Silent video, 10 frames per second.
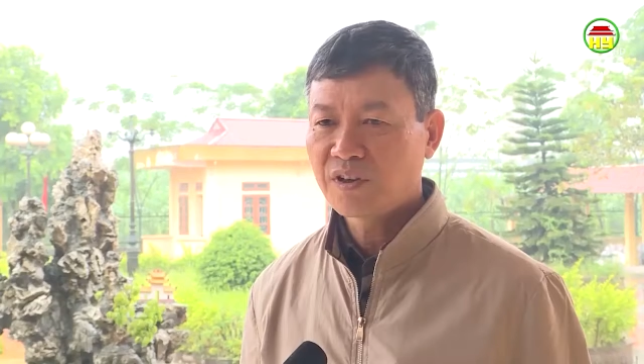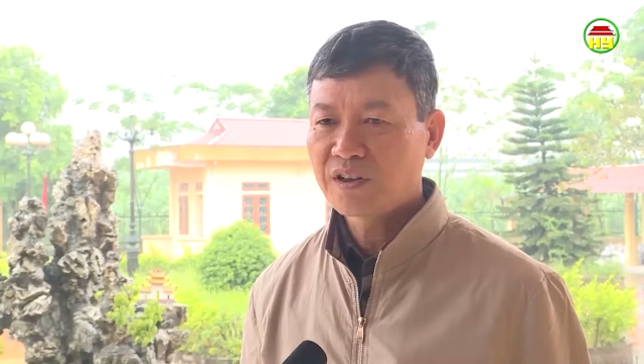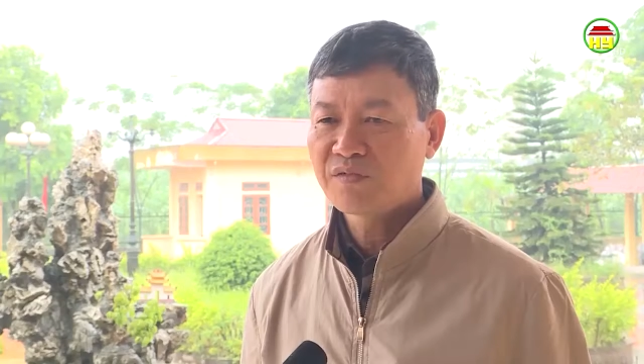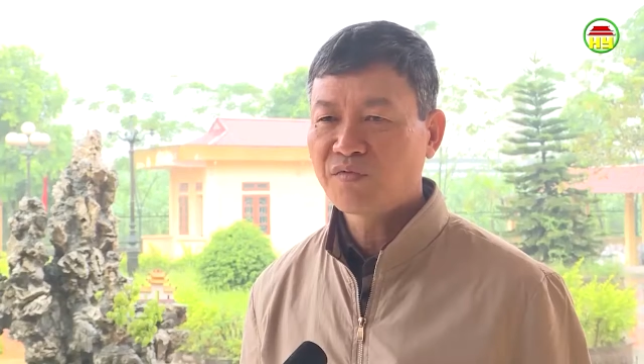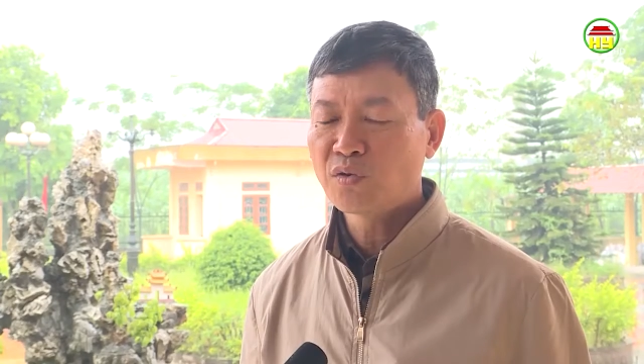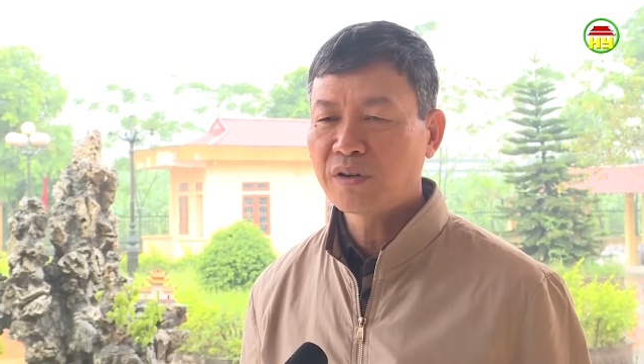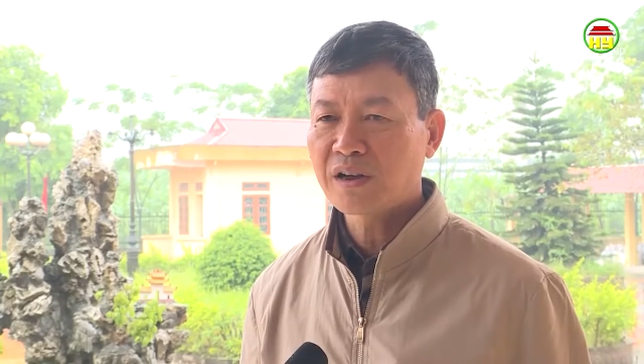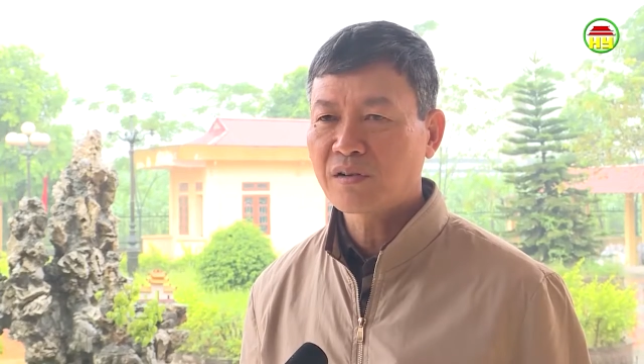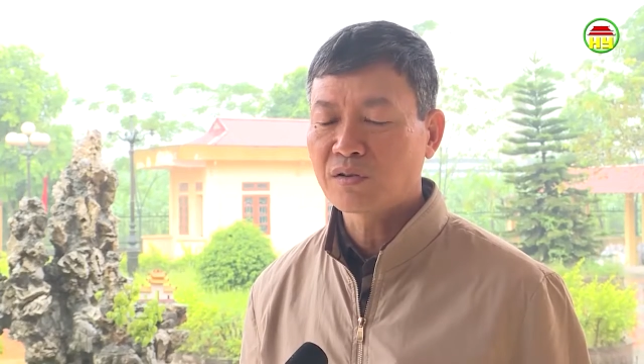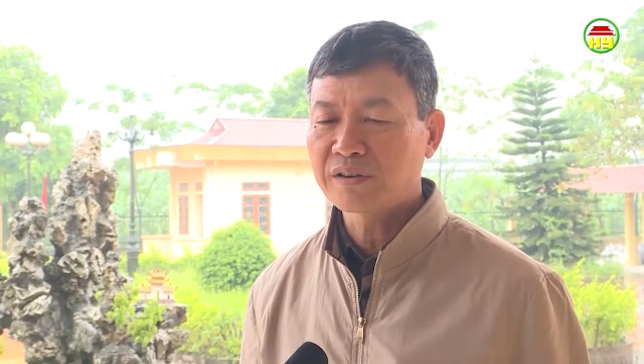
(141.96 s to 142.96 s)
Với cái vốn
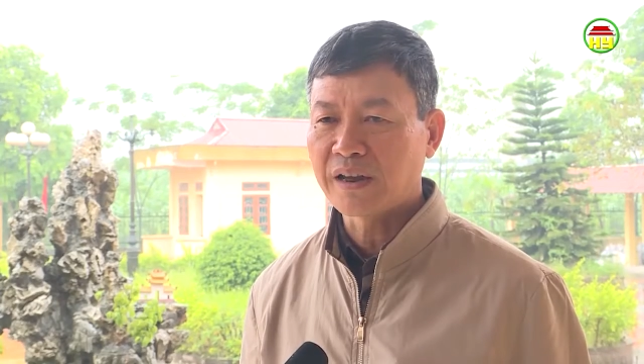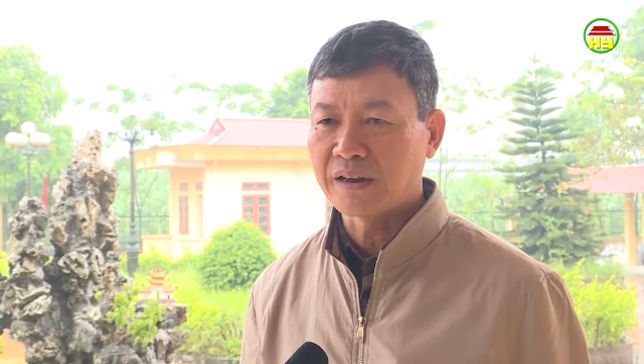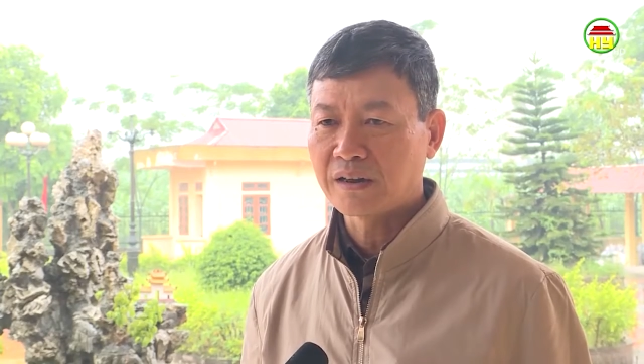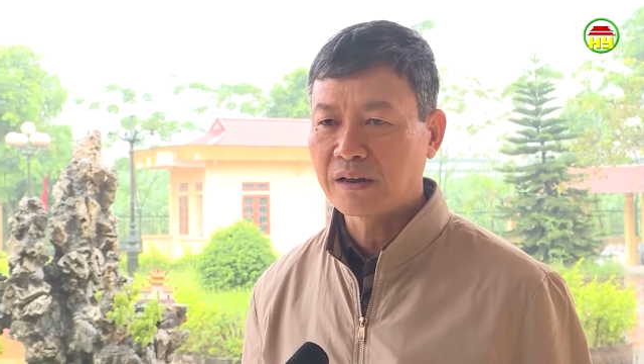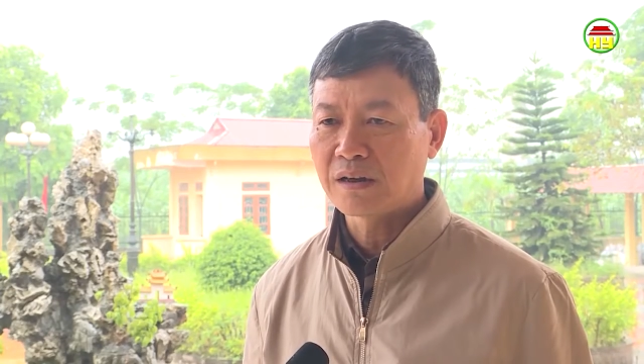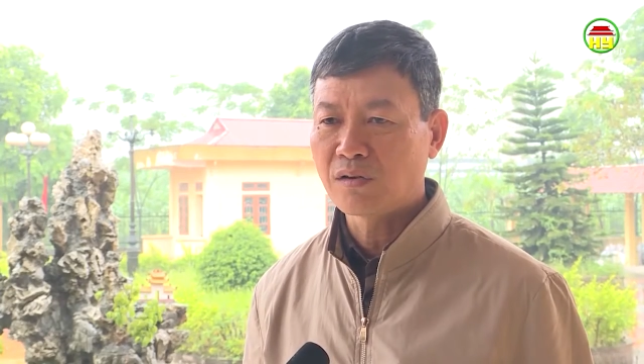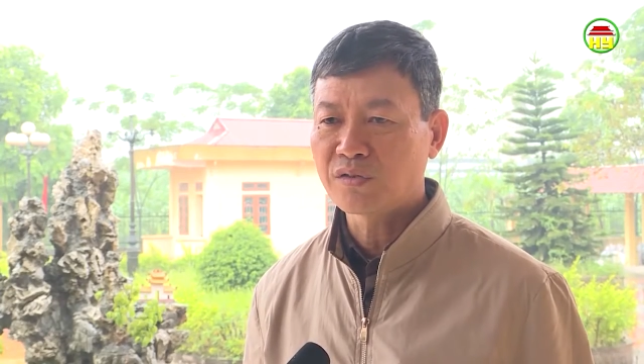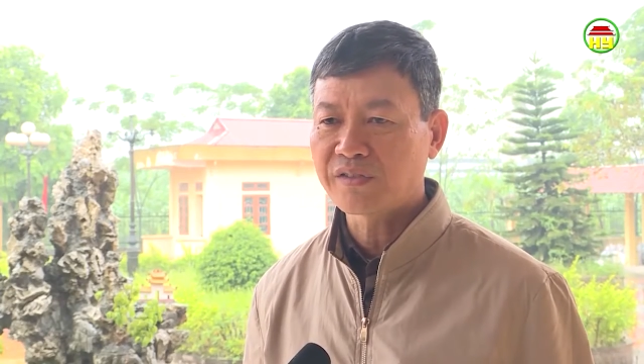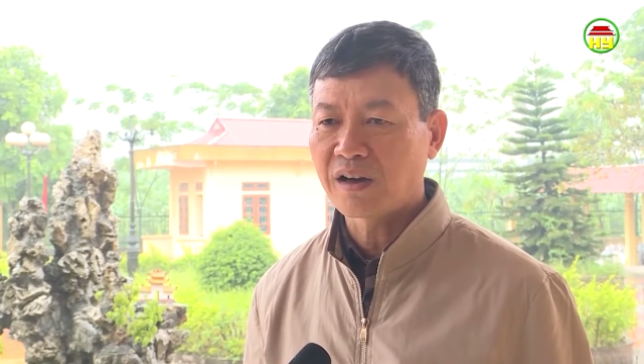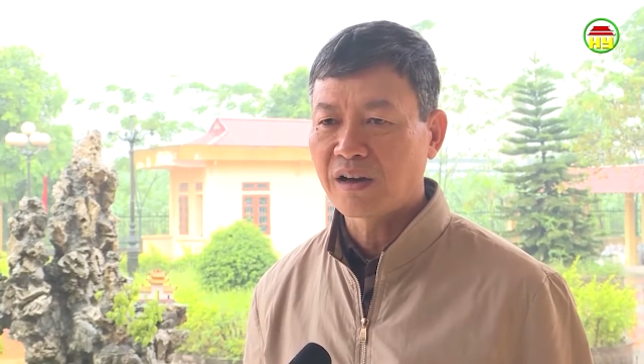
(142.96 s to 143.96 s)
này của tỉnh à,
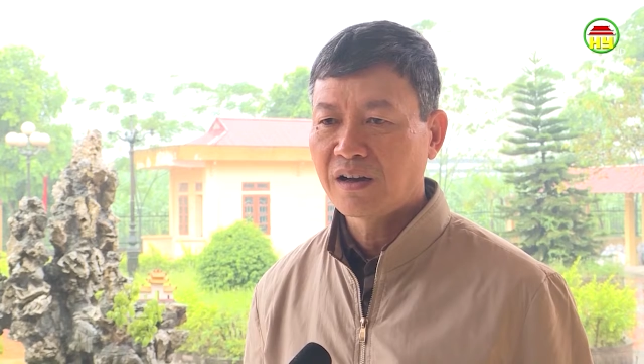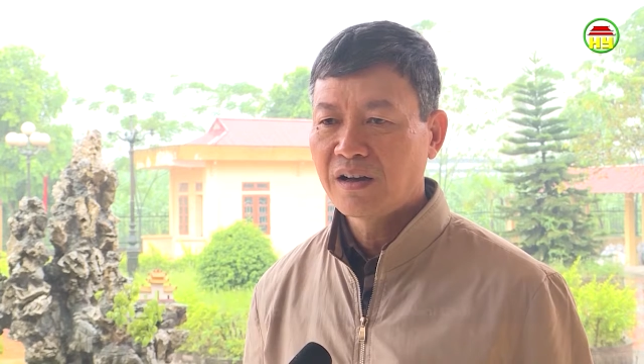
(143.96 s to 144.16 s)
hỗ trợ